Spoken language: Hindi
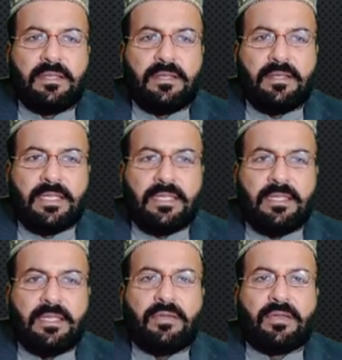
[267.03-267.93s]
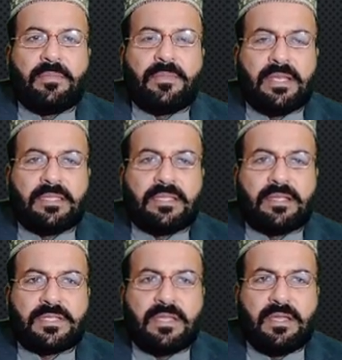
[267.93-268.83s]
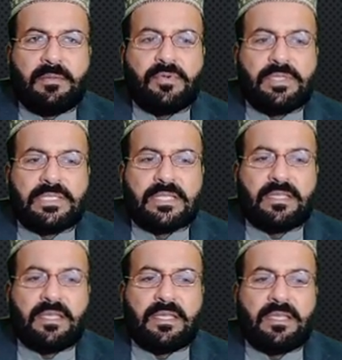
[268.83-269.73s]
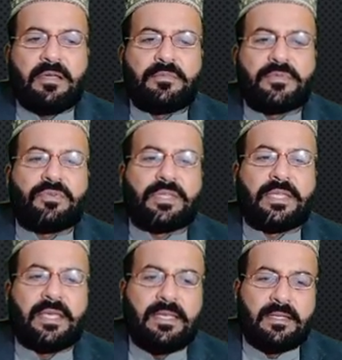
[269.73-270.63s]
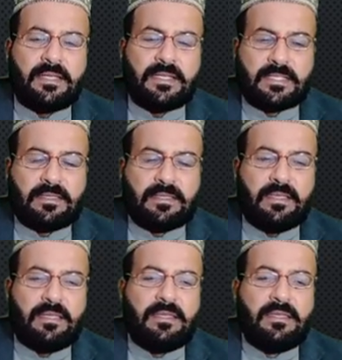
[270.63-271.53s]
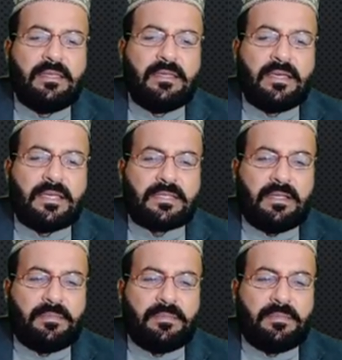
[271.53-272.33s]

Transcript: नहीं है और हमारी तरफ से आपको इजाज़त है कि आप इसको तहरीर कर सकते हैं असलम